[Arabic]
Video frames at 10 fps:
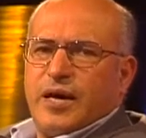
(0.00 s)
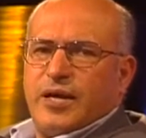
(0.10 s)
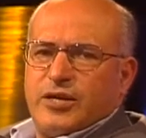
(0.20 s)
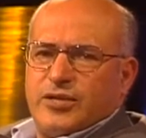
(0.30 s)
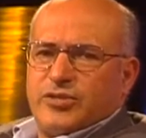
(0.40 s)

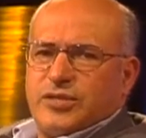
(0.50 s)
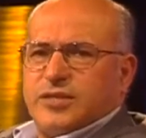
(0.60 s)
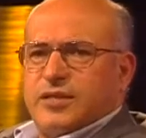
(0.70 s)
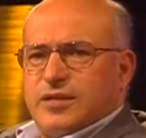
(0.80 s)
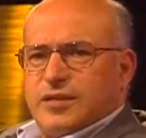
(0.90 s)
أنا
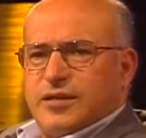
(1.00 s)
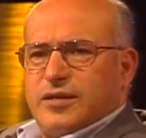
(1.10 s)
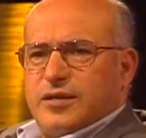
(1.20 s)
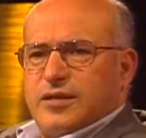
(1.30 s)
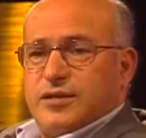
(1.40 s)
شخصيا
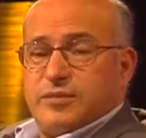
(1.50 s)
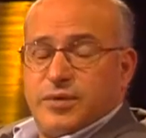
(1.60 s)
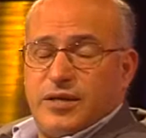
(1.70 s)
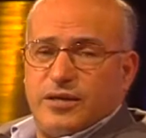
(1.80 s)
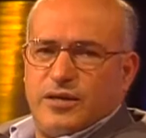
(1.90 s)
آه،
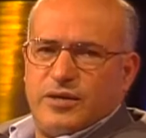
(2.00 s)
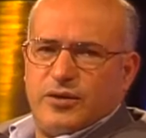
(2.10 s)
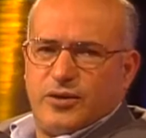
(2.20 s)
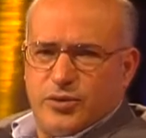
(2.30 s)
اسمي آه،